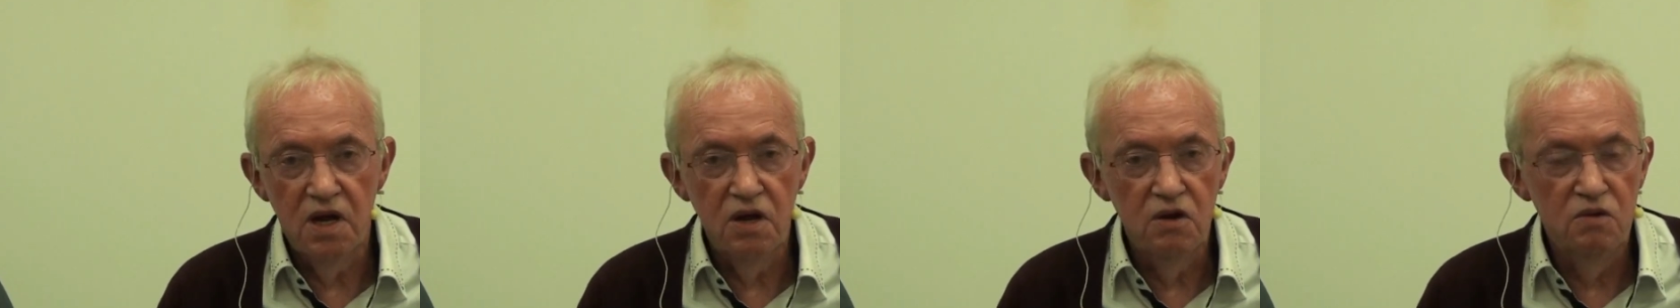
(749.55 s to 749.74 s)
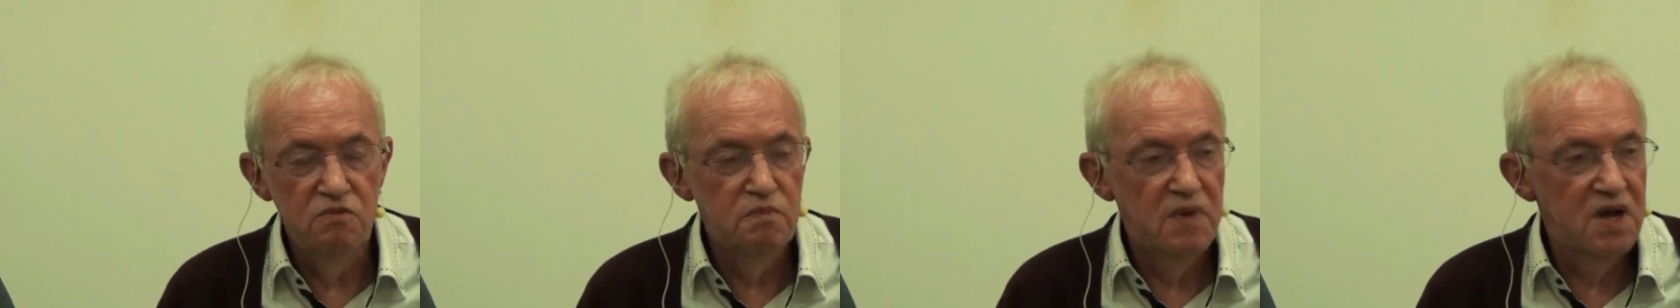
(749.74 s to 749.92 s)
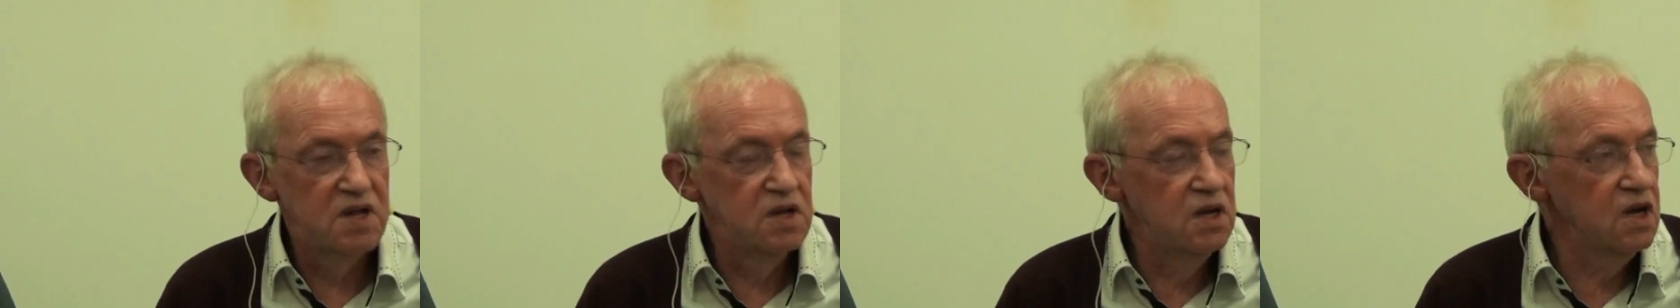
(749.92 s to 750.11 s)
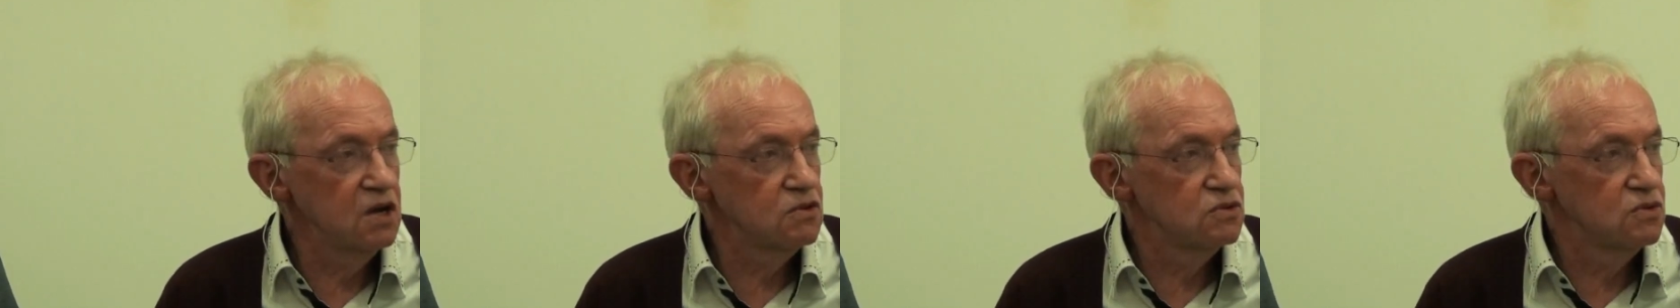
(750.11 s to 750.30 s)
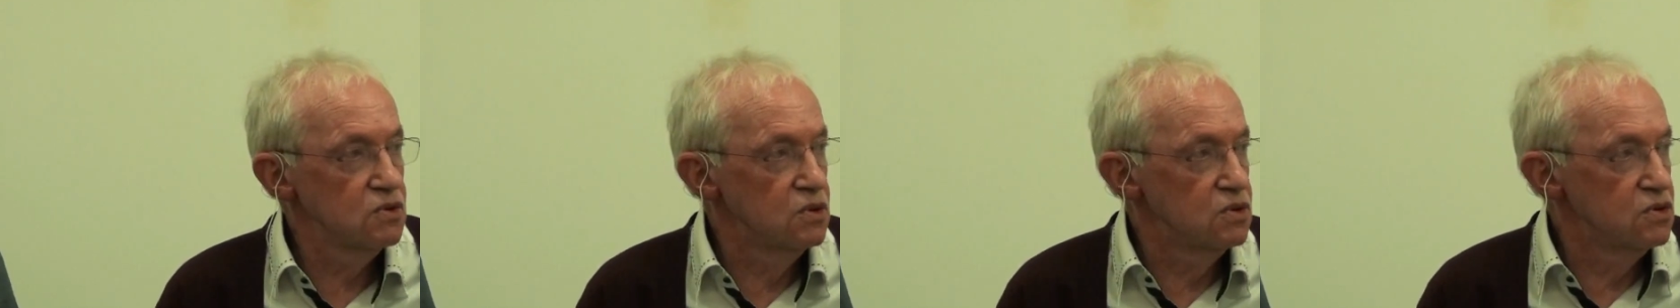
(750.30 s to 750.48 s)
et une
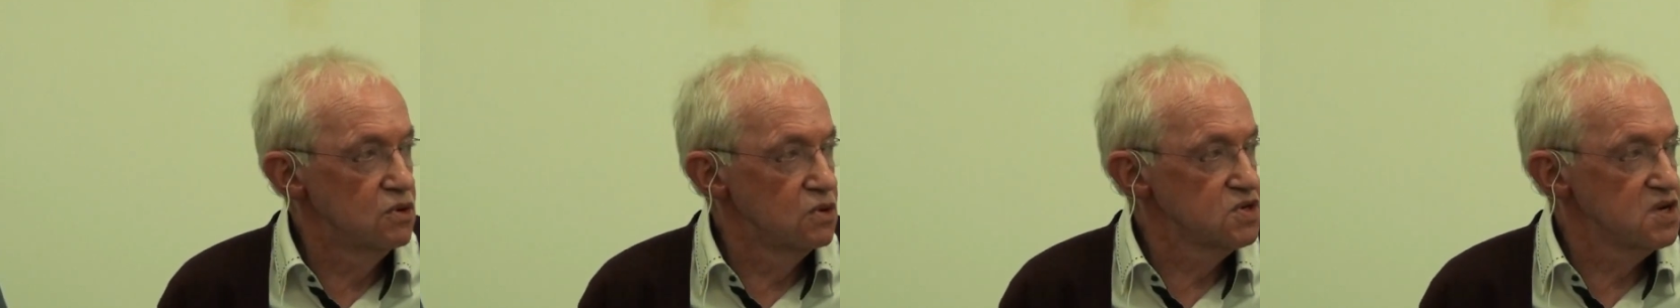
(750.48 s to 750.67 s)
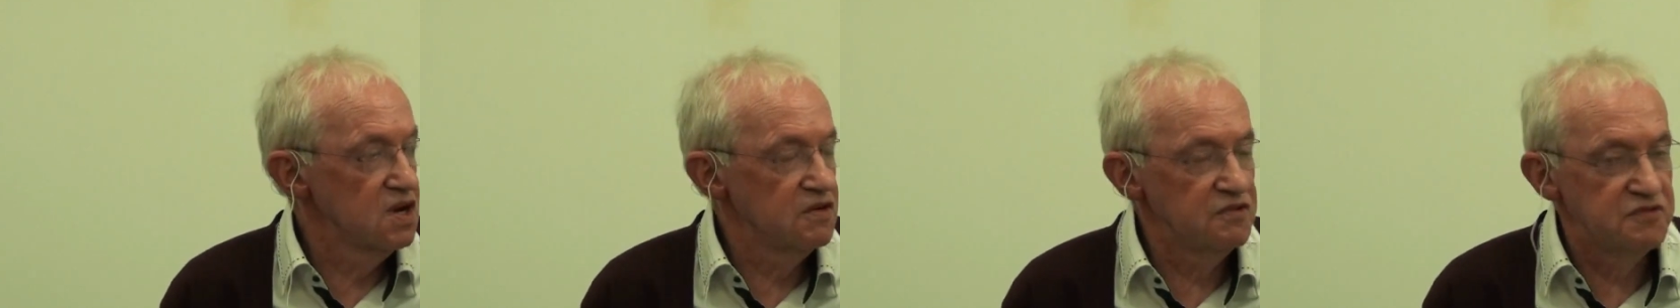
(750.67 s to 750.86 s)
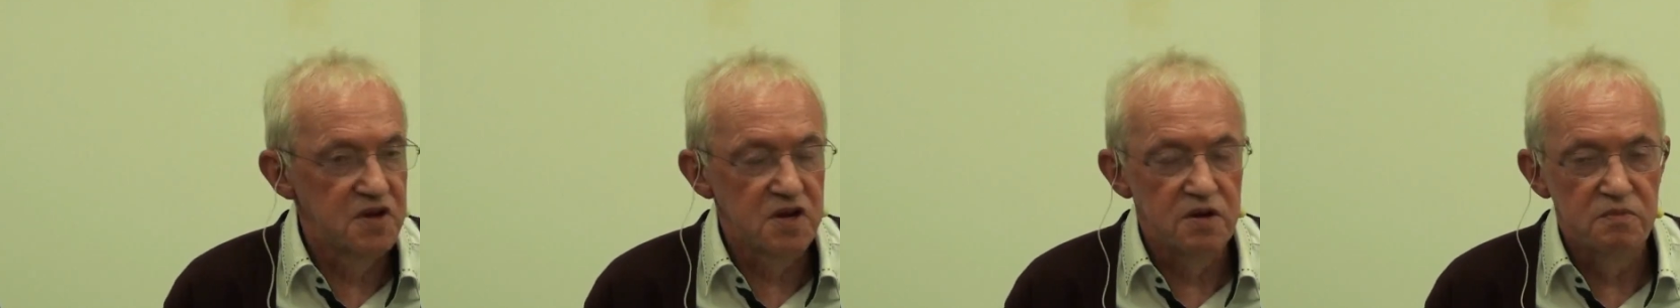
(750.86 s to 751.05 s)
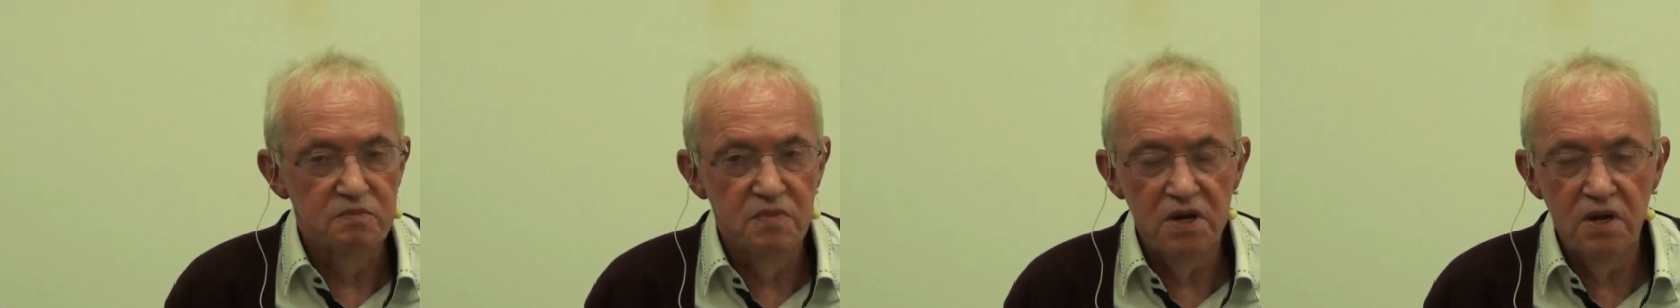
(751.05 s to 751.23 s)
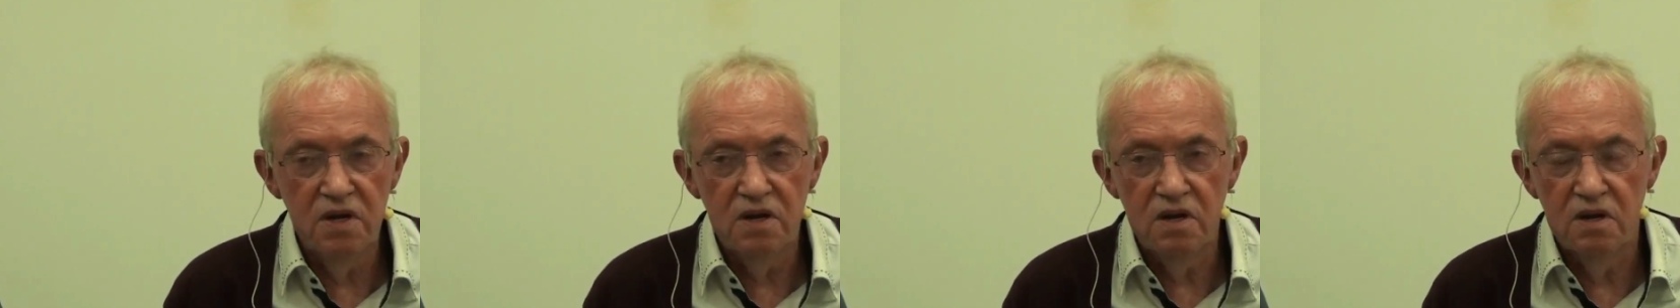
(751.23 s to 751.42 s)
manière de, de
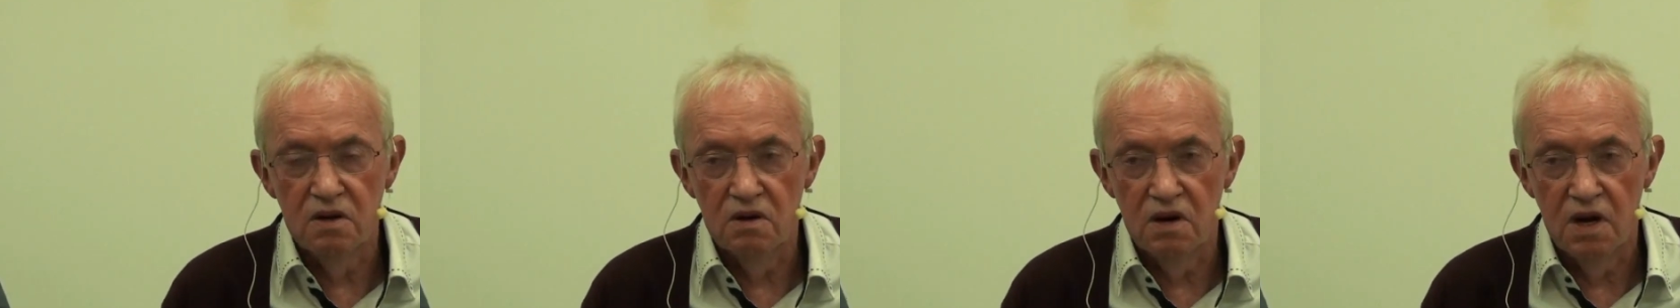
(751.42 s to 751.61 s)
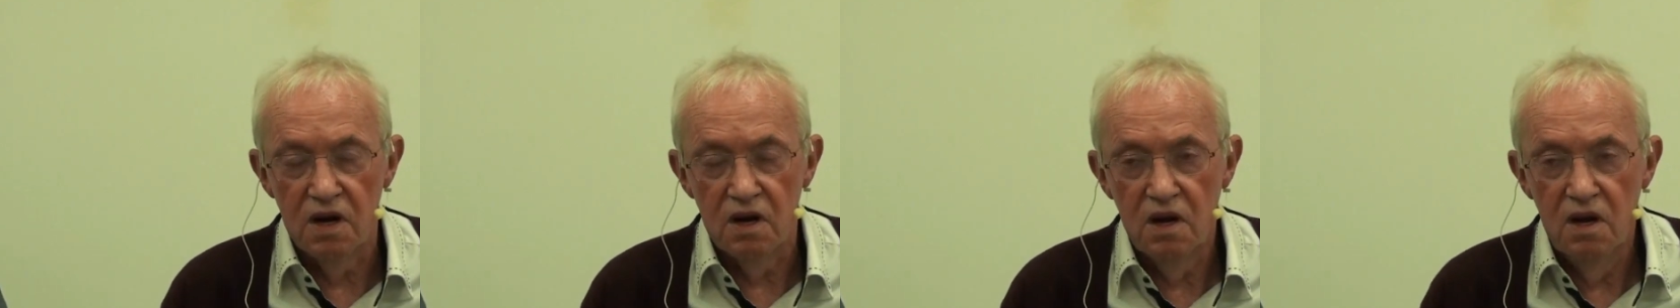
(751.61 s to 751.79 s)
s'affirmer